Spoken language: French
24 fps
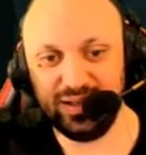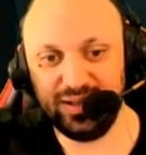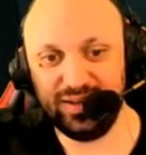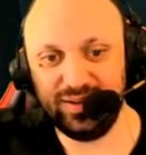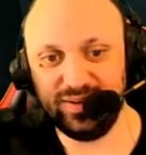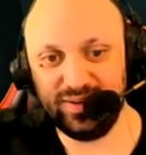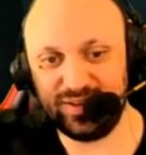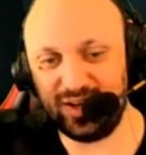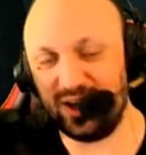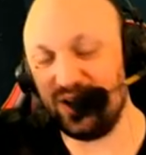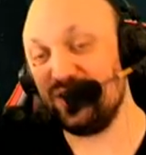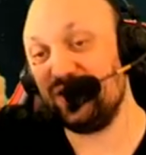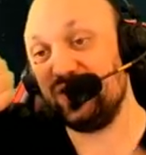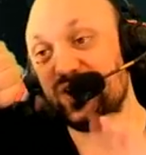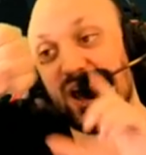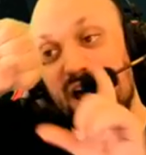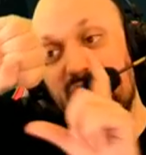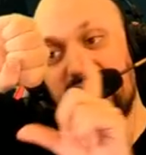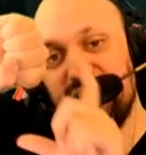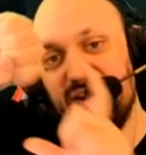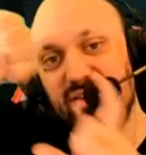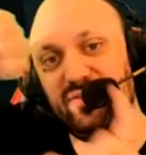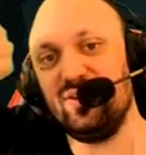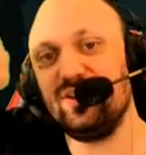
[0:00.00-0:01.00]
qui a une
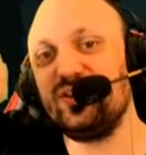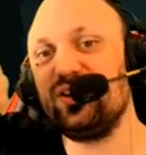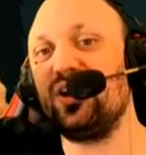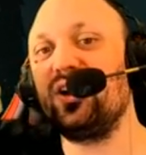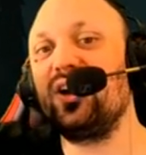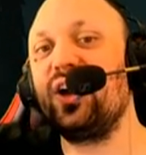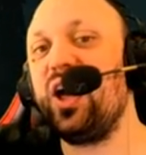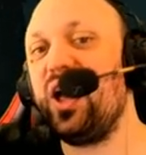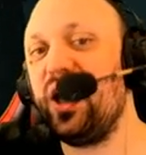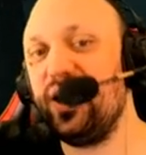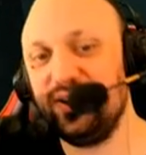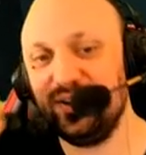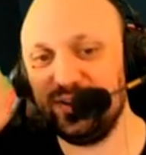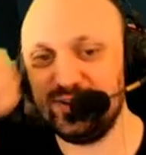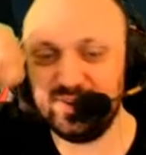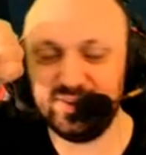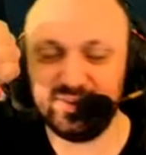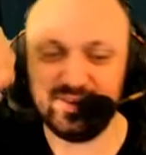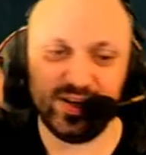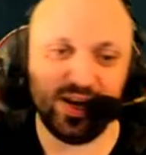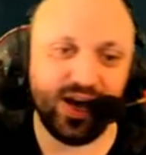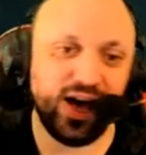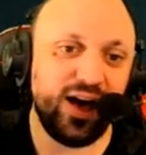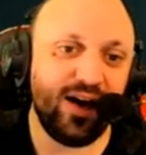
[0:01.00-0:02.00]
garde avec un crâne,
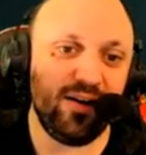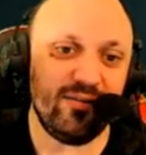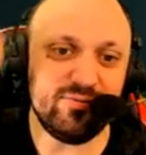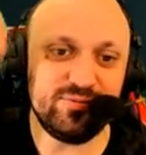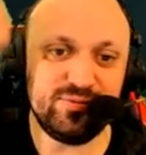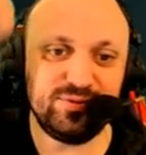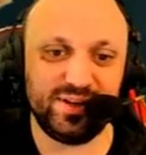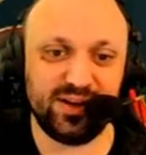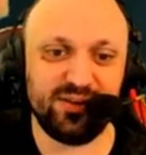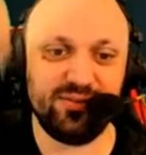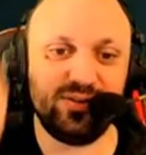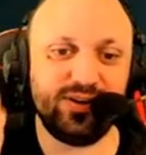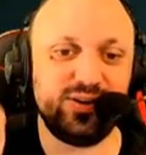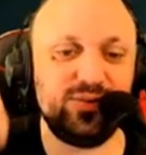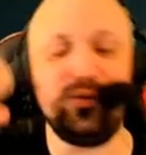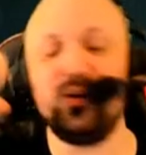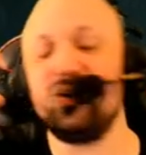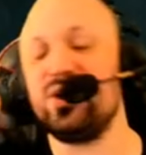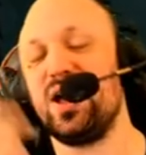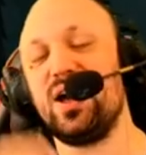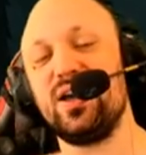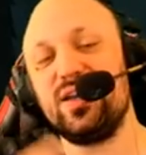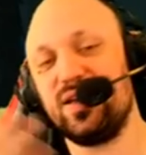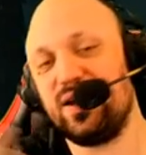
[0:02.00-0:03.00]
etc. Vous avez, il bon,
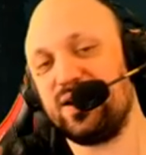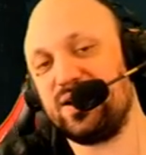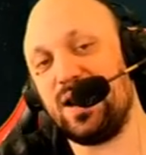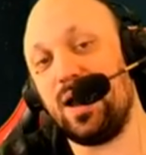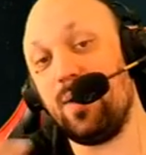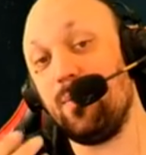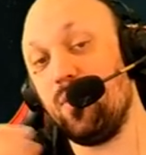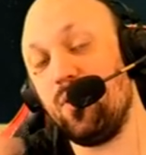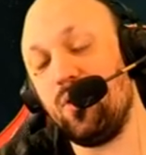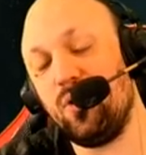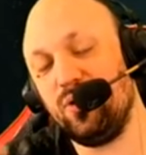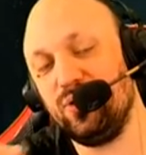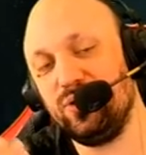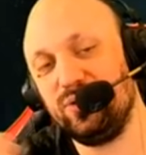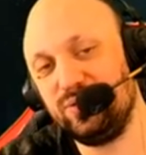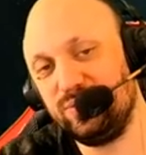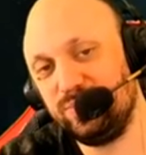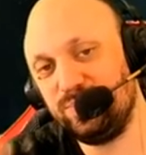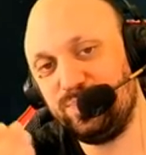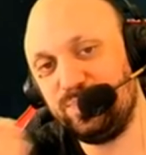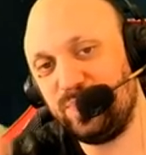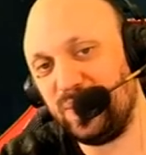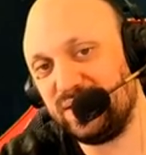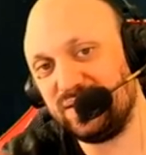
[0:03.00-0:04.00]
y, a clairement euh,
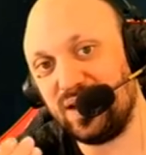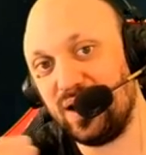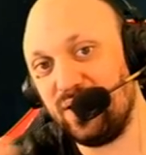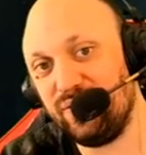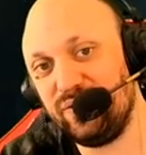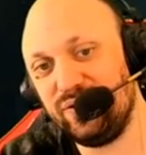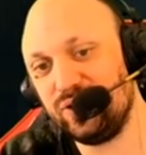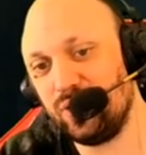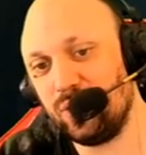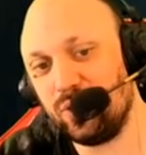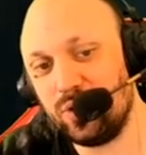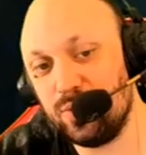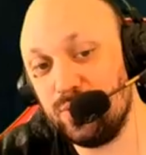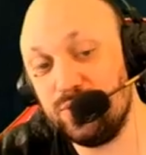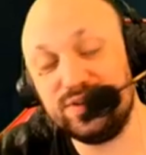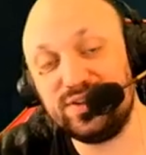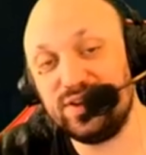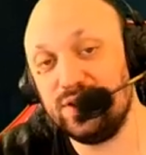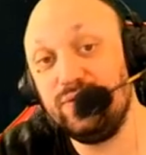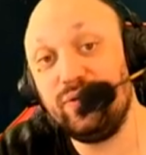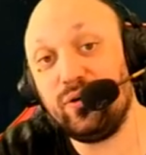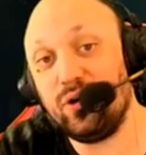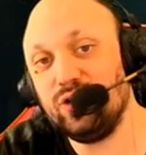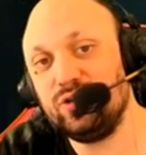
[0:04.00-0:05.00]
pas de graphique en commun,
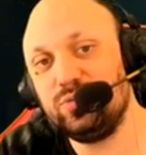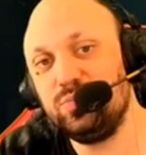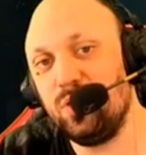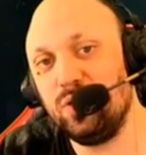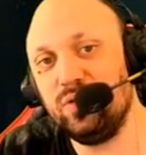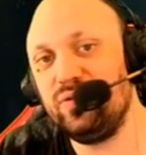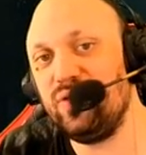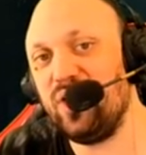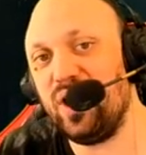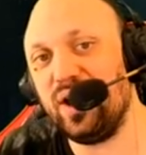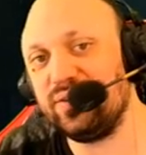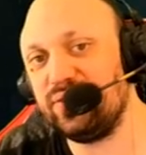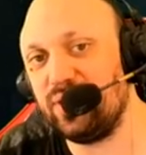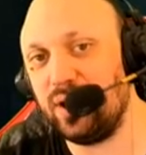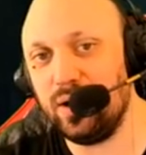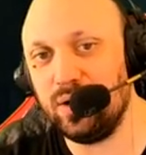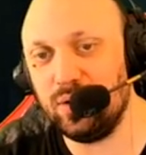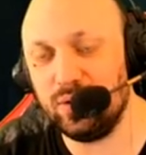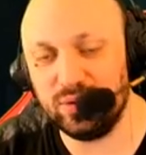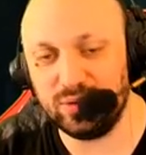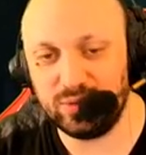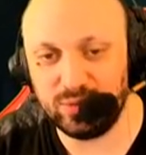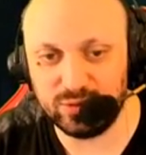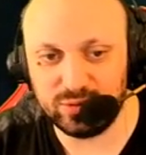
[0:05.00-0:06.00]
c'est une france verte,
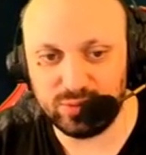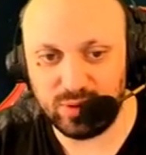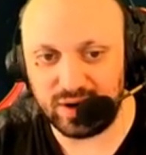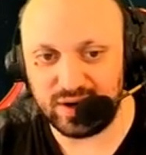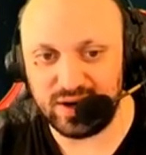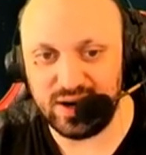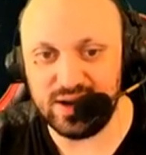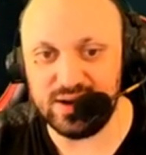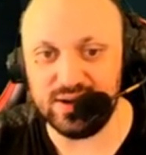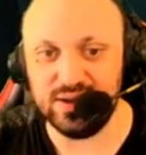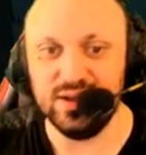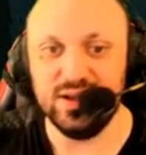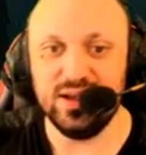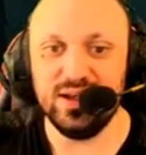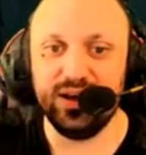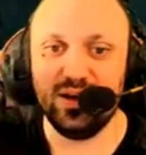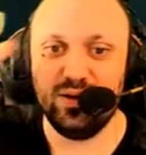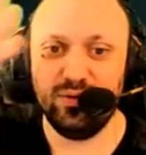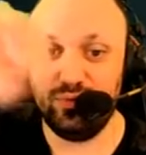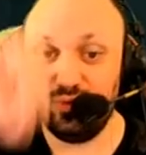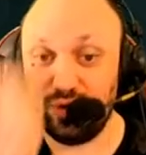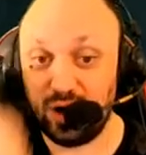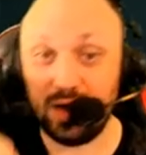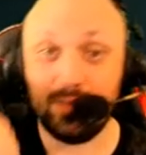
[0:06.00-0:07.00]
hein, euh, qu'on soit clair.
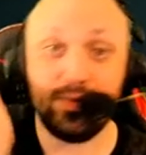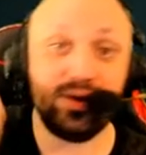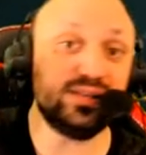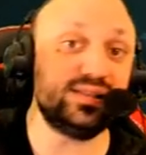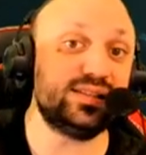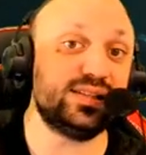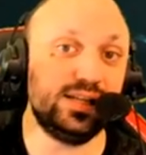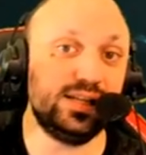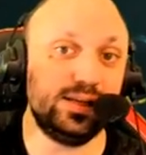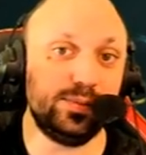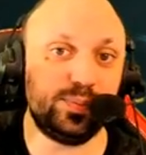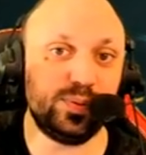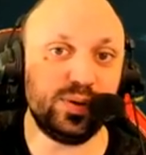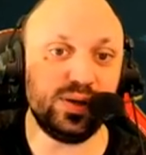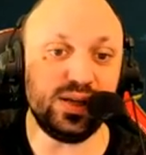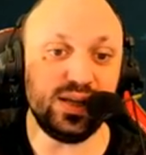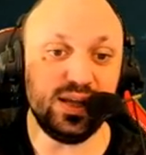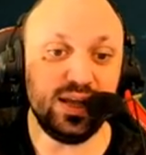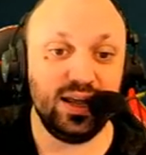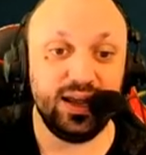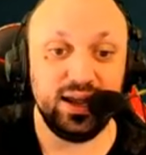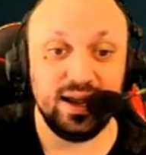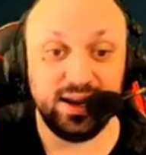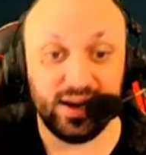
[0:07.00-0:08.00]
Vous ramassez l'épée
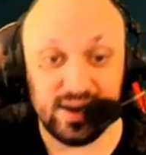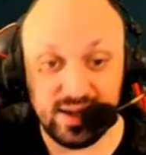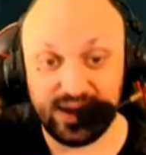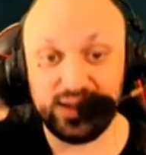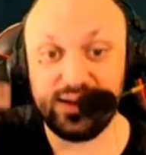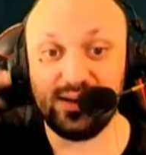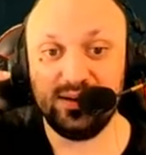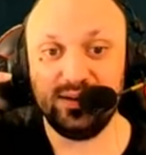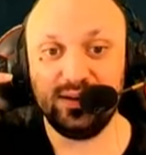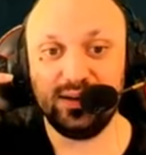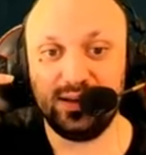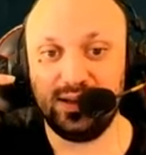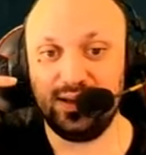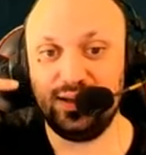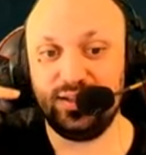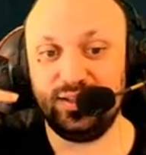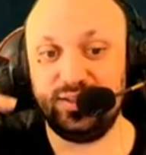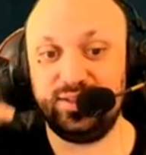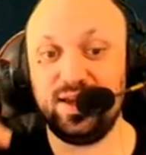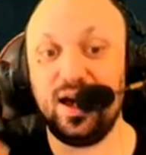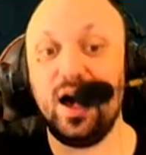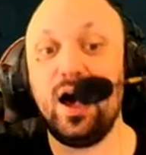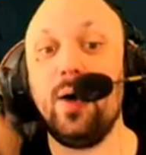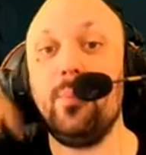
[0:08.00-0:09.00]
et là,
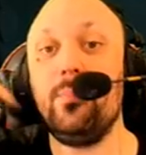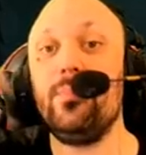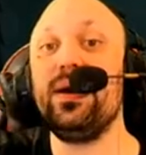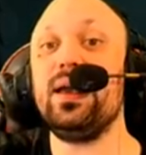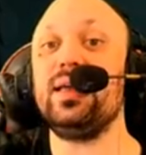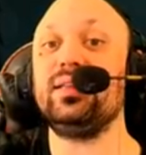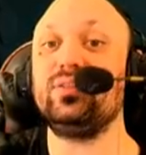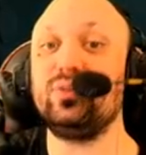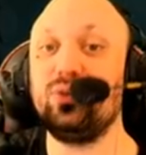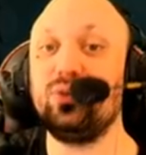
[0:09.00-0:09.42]
il y a un maître